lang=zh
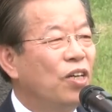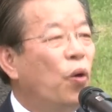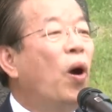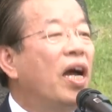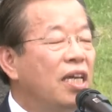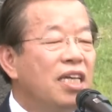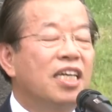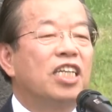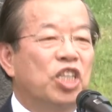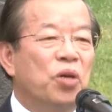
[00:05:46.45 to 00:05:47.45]
活的意
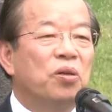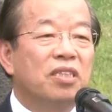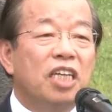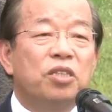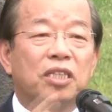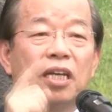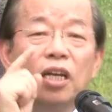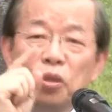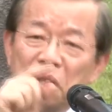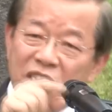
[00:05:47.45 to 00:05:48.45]
义伫倒，这就是
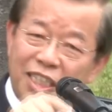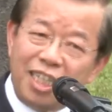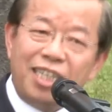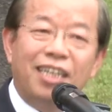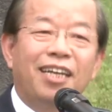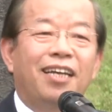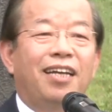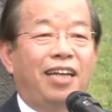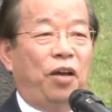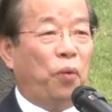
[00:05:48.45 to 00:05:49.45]
对死
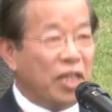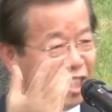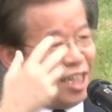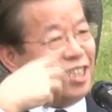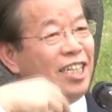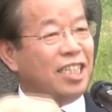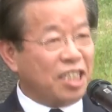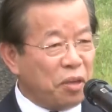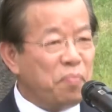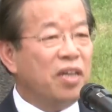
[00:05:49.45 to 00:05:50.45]
来反省这个
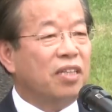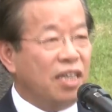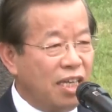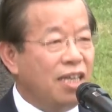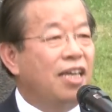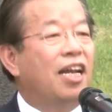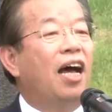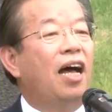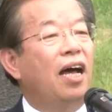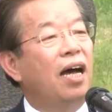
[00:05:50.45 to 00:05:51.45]
生命的意义
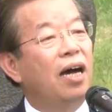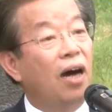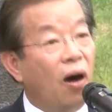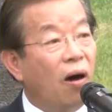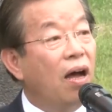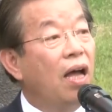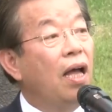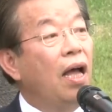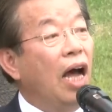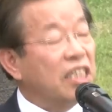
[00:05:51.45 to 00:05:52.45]
啦。哦，
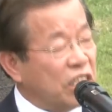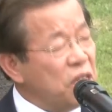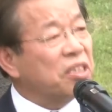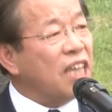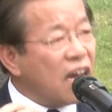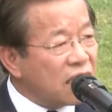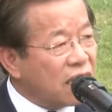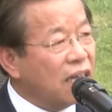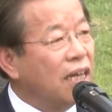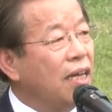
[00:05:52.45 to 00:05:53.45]
啊，只有这样
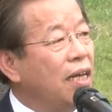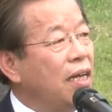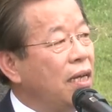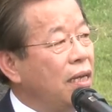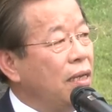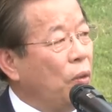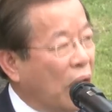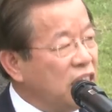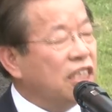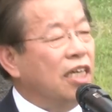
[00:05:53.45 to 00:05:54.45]
的
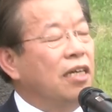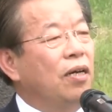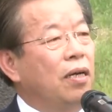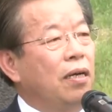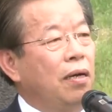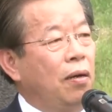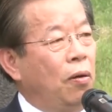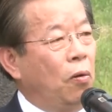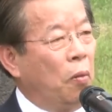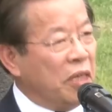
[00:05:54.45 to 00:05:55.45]
反省，
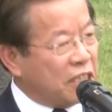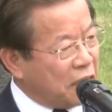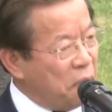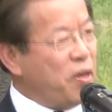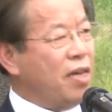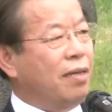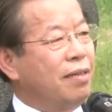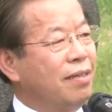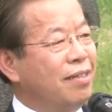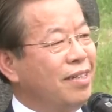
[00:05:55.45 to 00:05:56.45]
我们生命
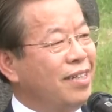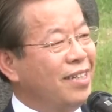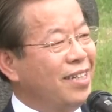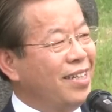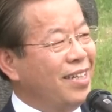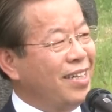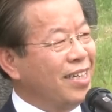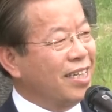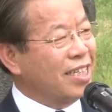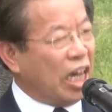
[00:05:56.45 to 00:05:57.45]

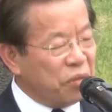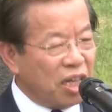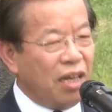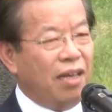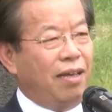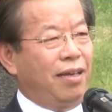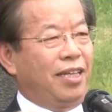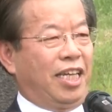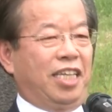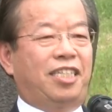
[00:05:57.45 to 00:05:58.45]
才会
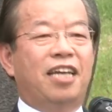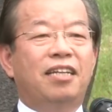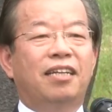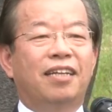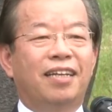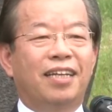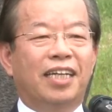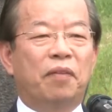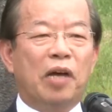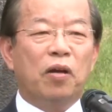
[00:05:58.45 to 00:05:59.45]
提升。
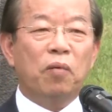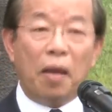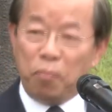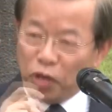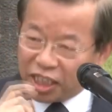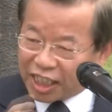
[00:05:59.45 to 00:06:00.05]
感觉讲，每一